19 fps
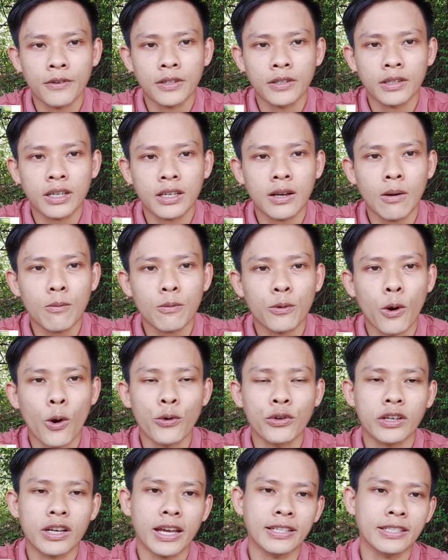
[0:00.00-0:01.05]
với những cái góc độ
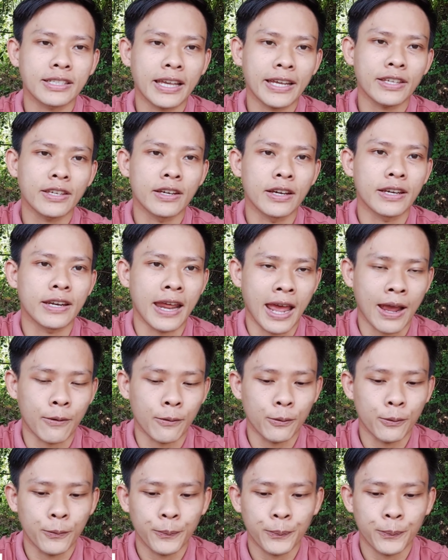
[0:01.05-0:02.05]
những cái ánh sáng như thế nào